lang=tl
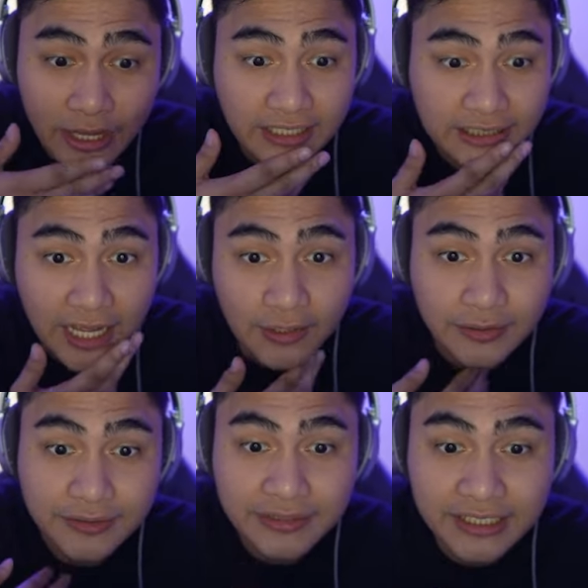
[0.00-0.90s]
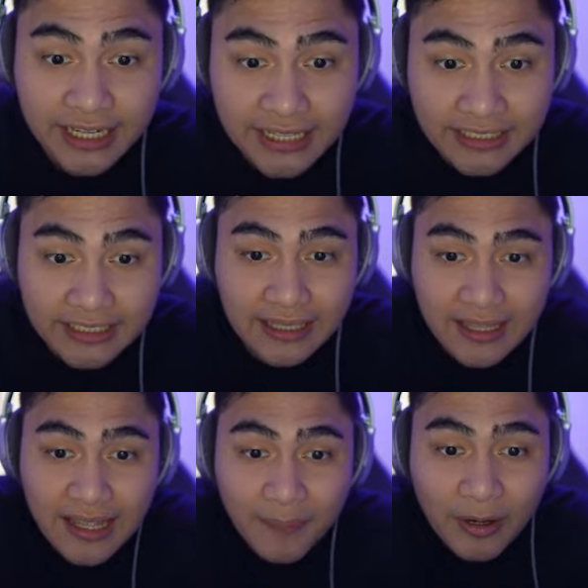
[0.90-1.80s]
yata tayo. Hindi na natin.
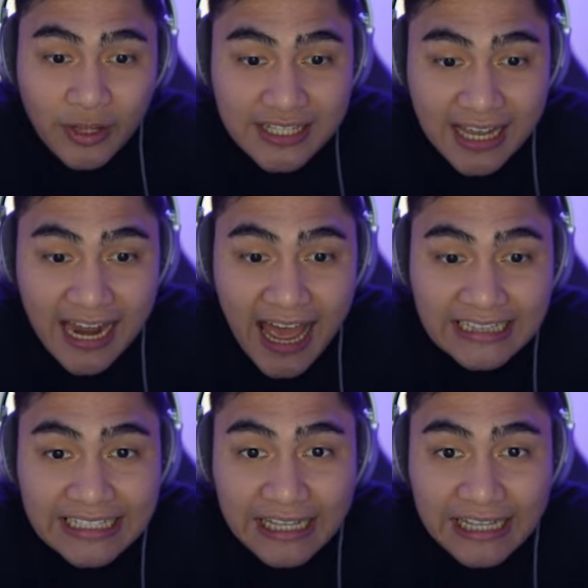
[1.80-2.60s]
Pero nasa kalahati na